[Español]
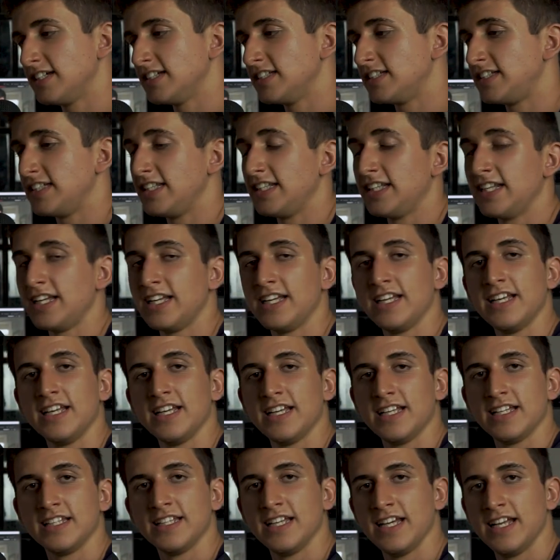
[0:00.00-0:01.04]
cine
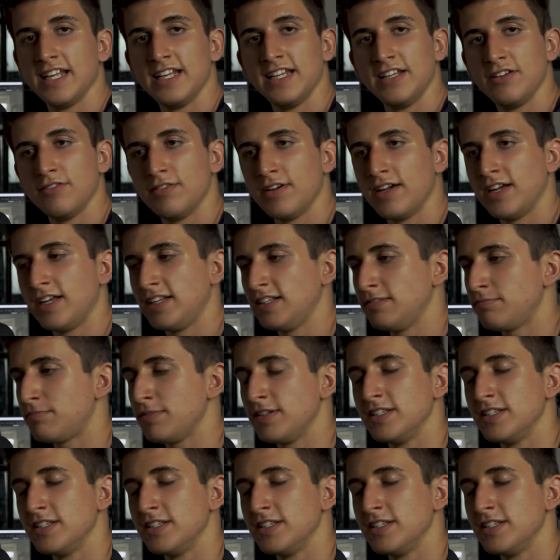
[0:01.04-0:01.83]
de nivel